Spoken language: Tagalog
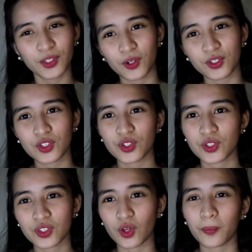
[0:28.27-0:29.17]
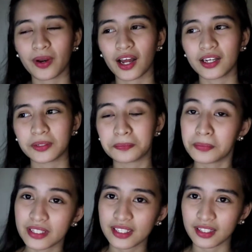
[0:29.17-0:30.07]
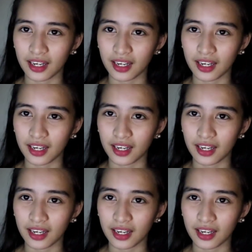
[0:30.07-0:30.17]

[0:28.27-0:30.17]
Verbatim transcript: yon sobrang busy